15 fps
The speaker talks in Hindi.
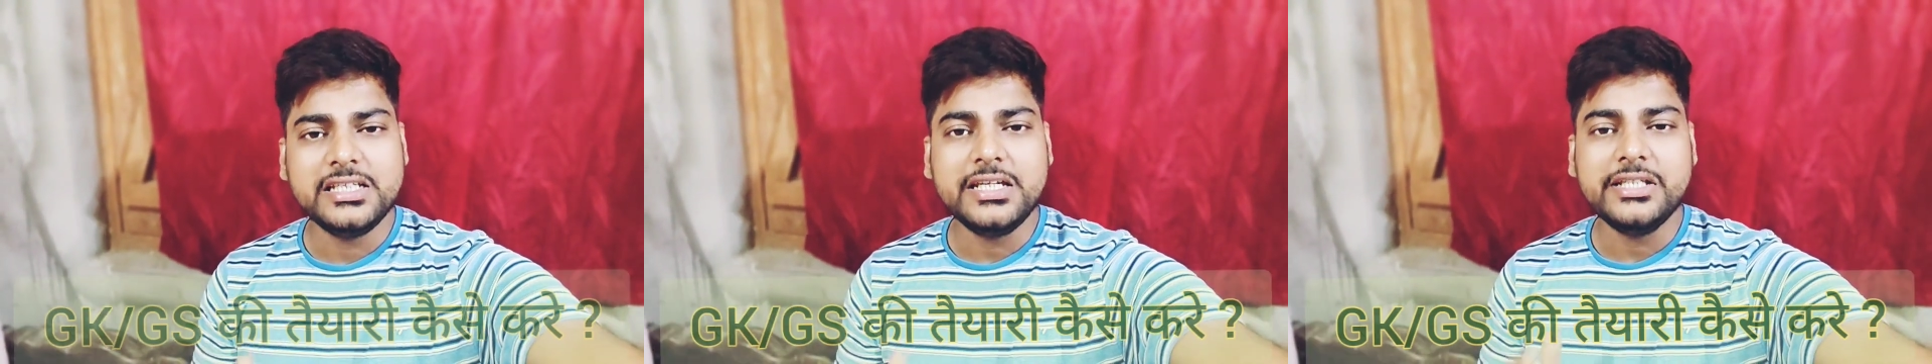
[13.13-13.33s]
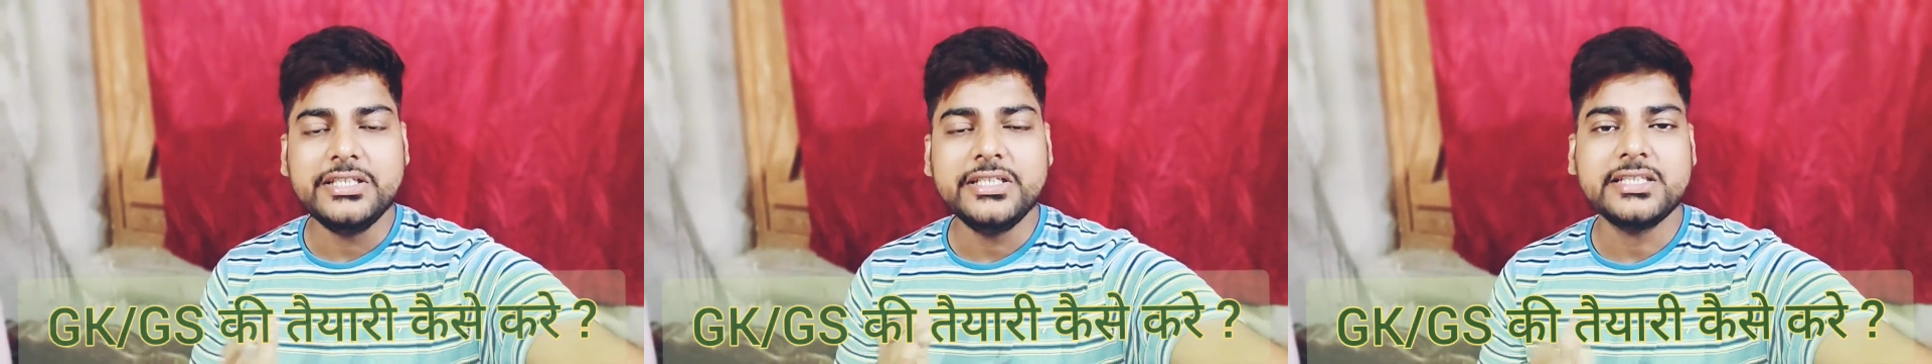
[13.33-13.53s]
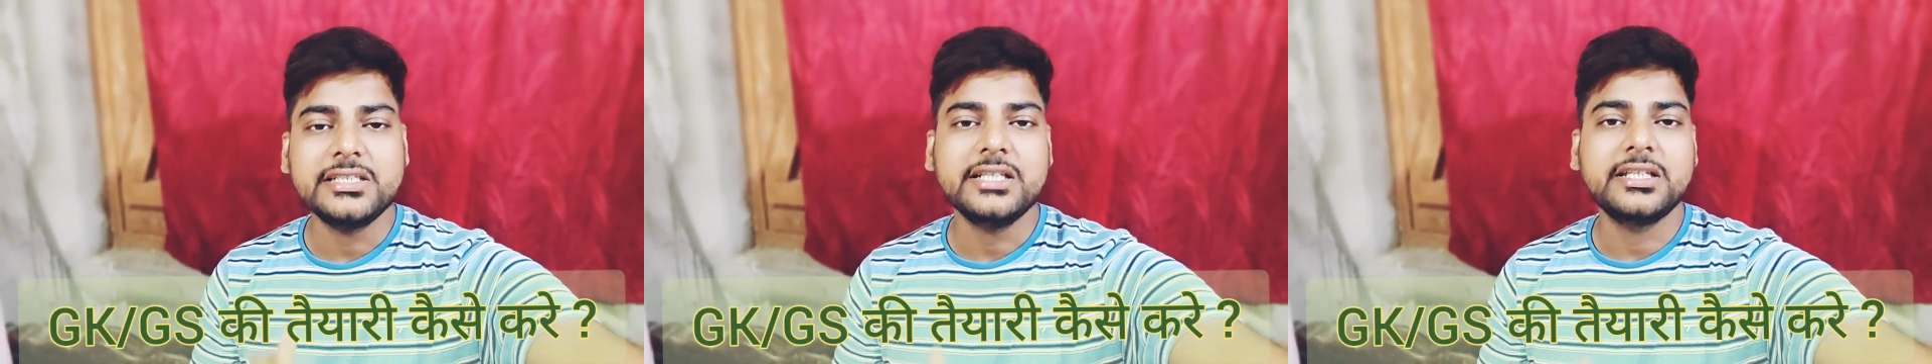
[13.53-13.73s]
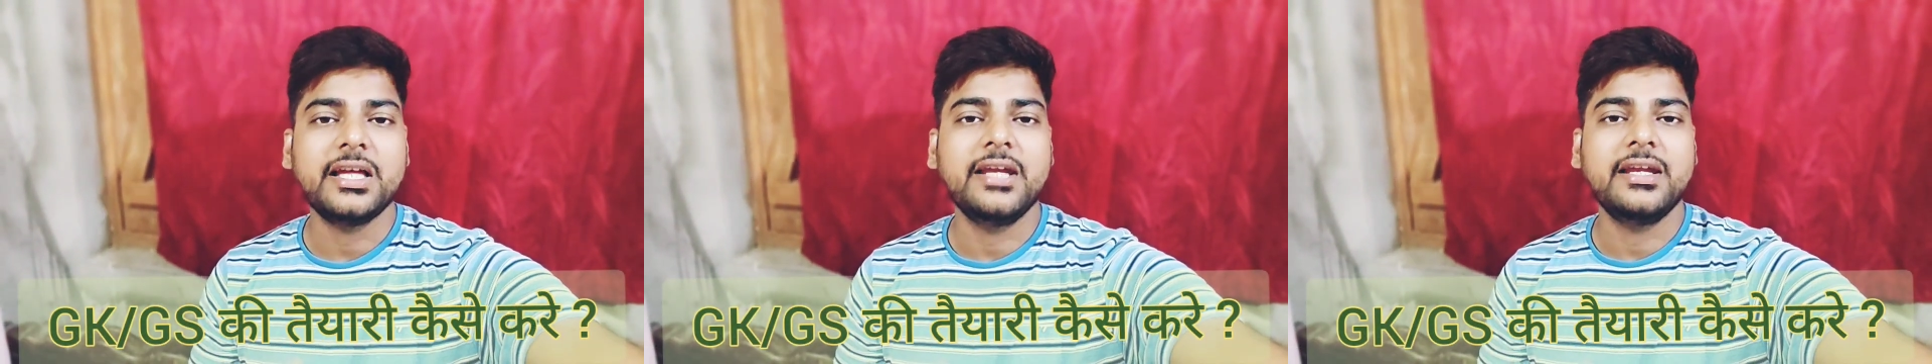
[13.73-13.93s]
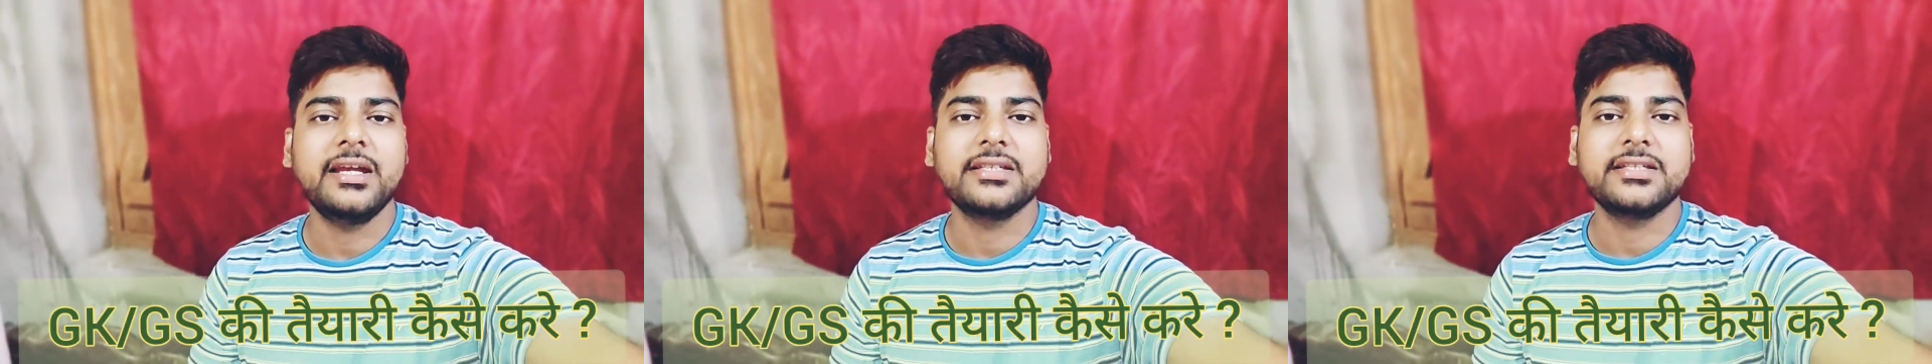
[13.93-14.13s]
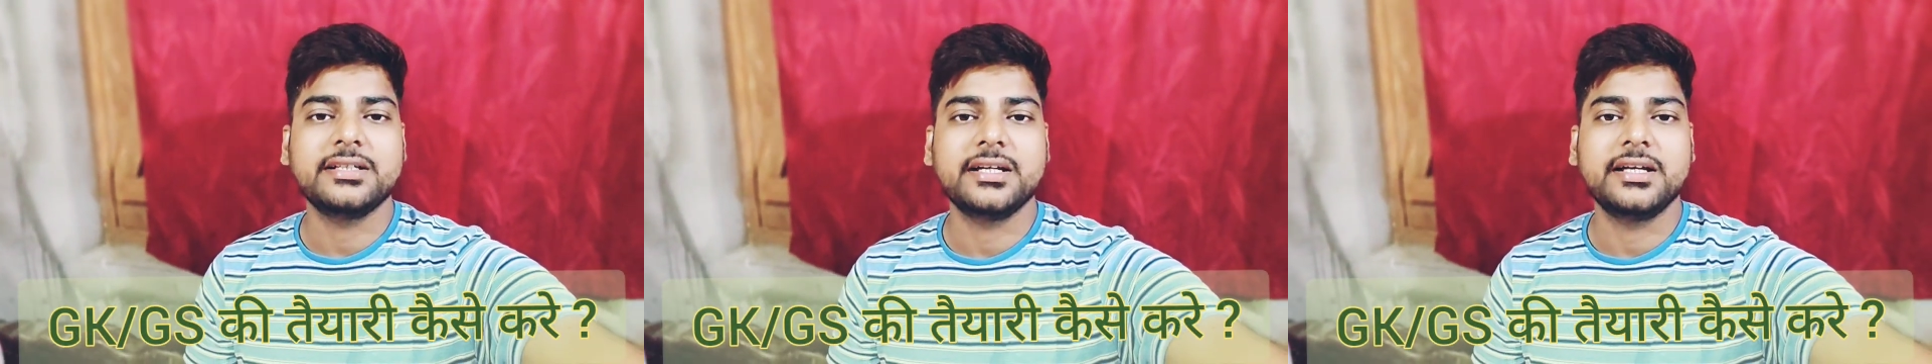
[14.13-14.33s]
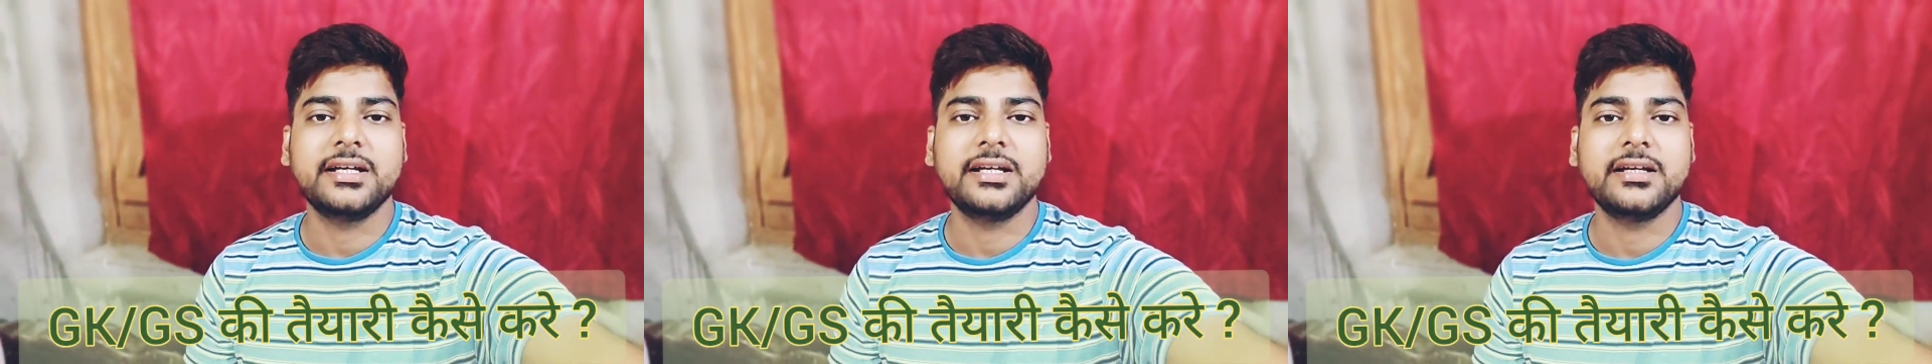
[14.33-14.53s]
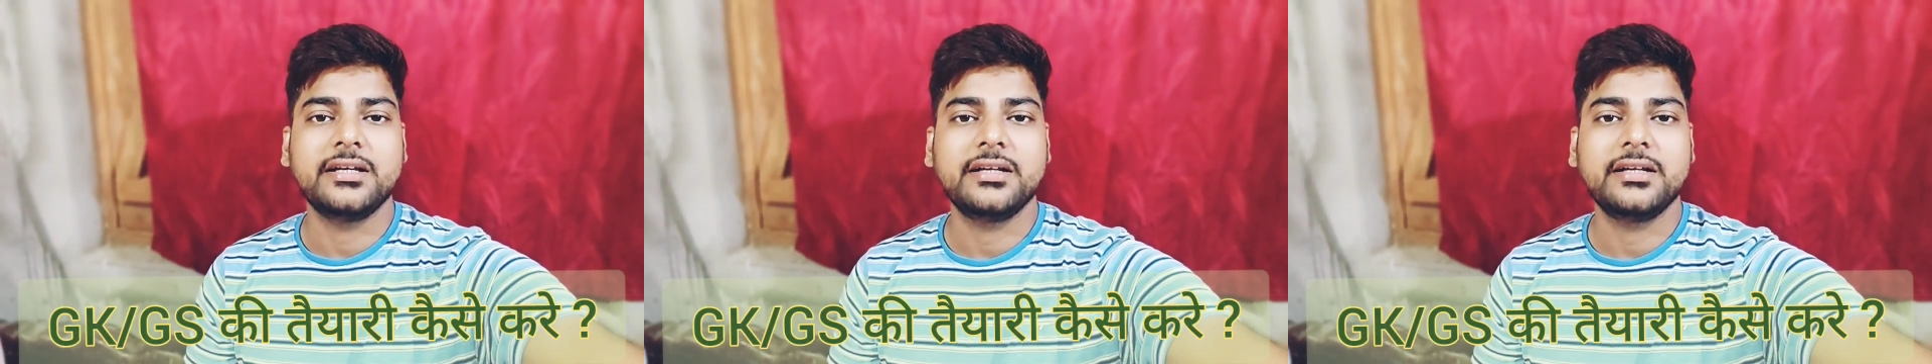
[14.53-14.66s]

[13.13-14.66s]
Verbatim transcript: के जी एस की तैयारी कैसे करें